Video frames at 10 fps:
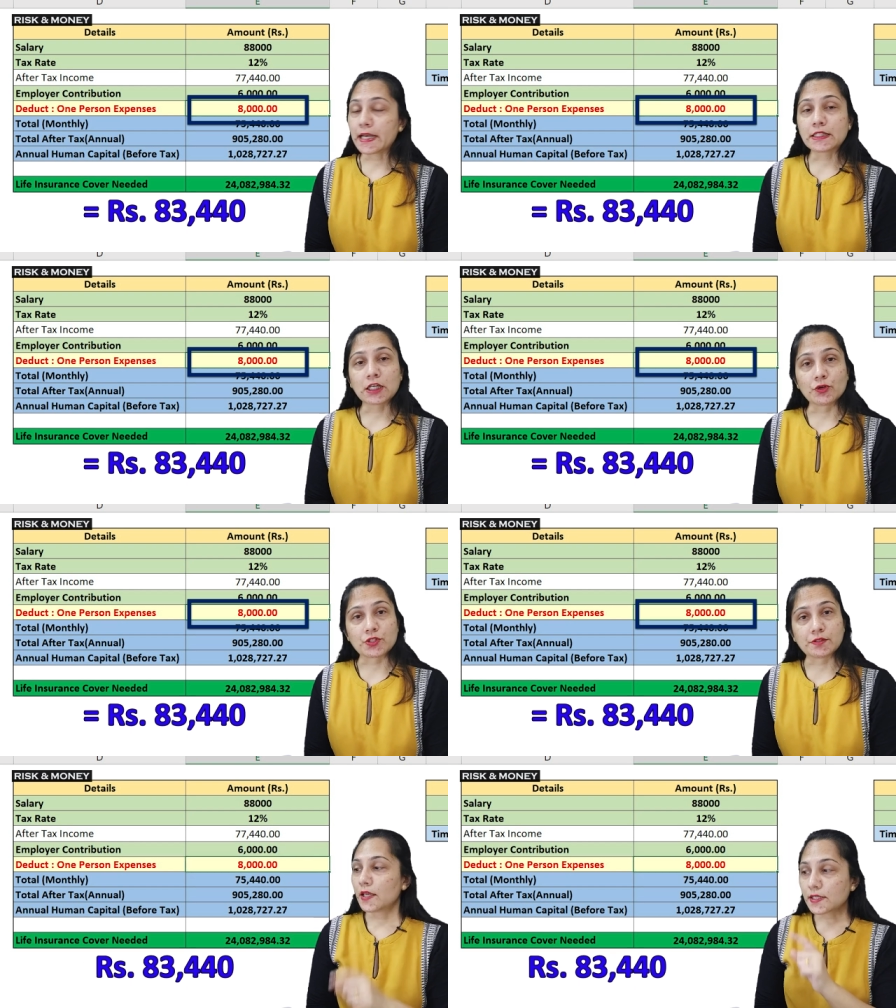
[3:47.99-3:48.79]
एट
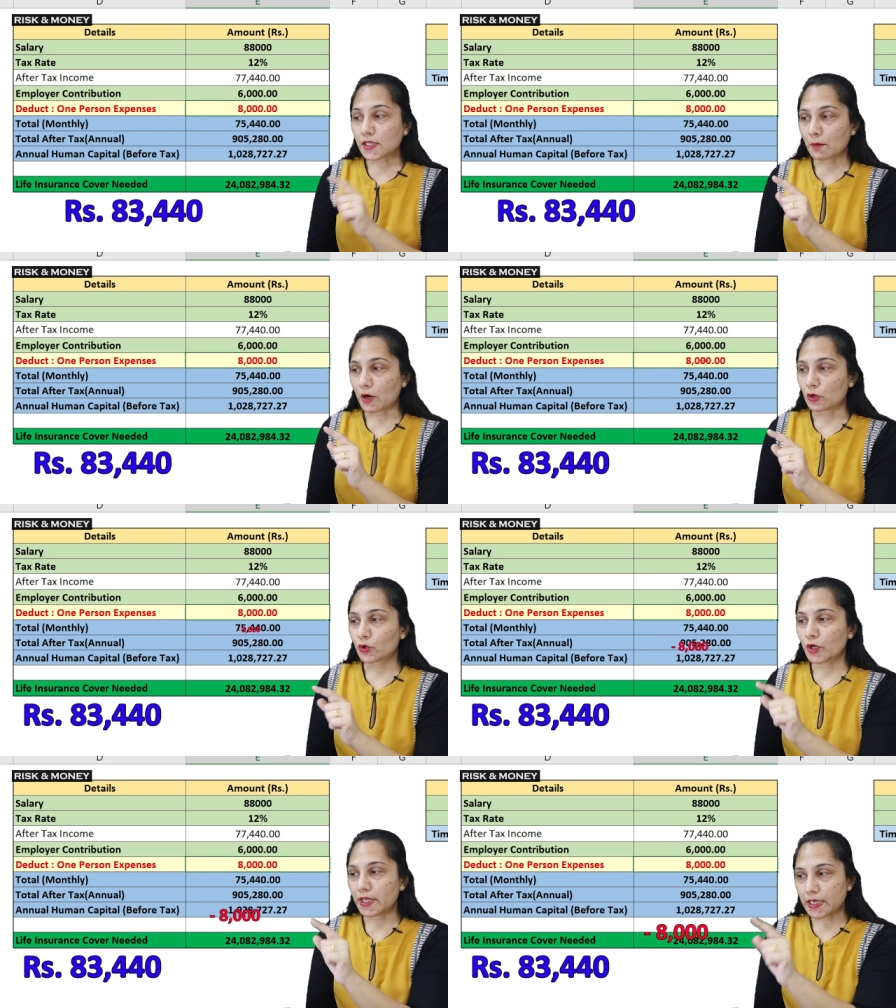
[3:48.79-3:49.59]
थाउजेंड इस अमाउंट
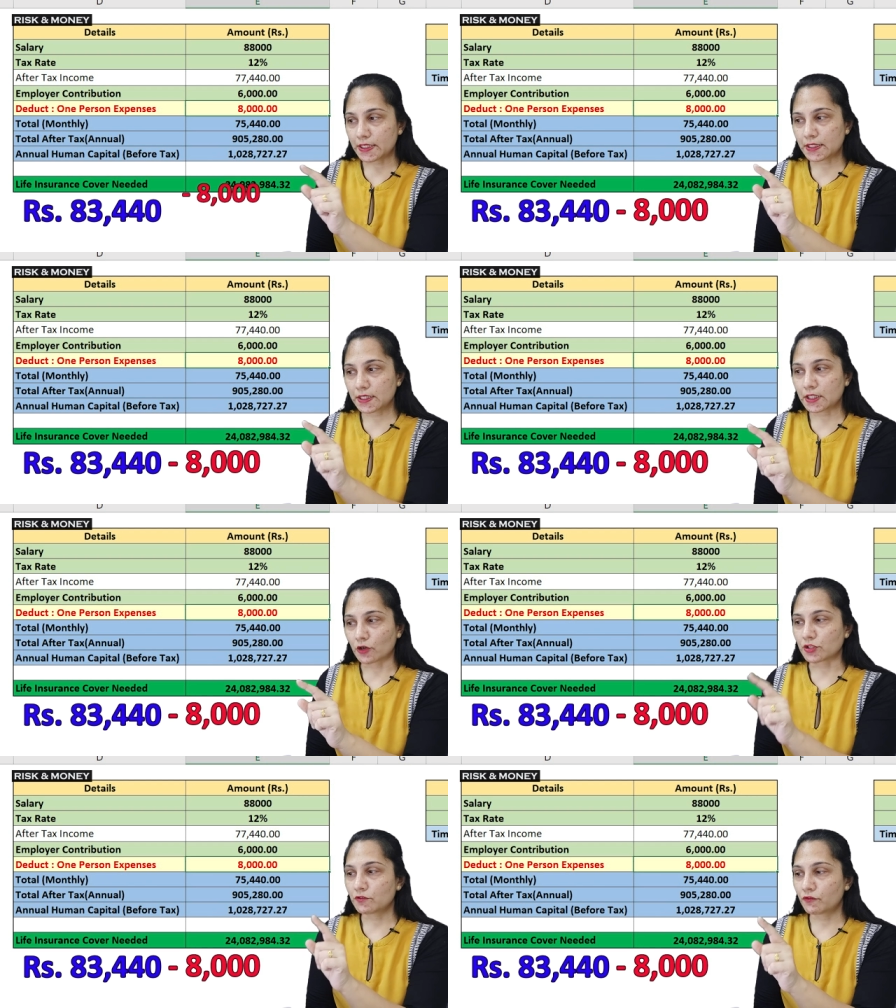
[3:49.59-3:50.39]
को एटी थ्री
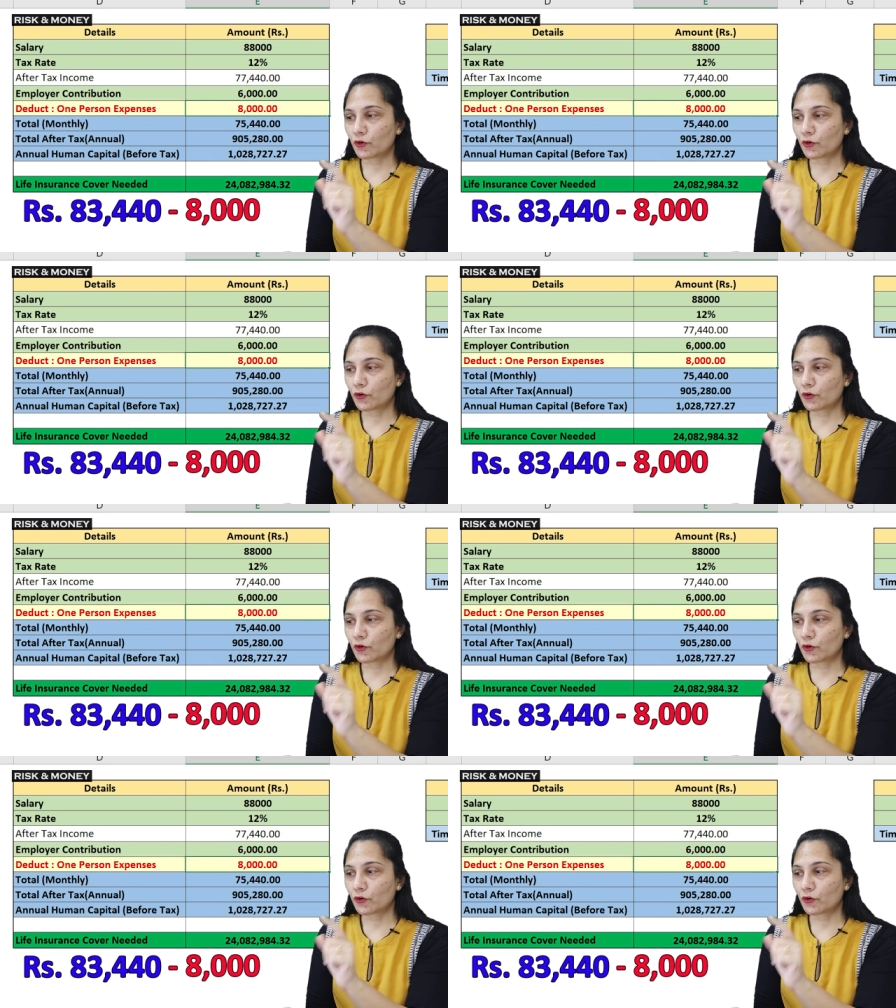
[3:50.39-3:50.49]
थाउजेंड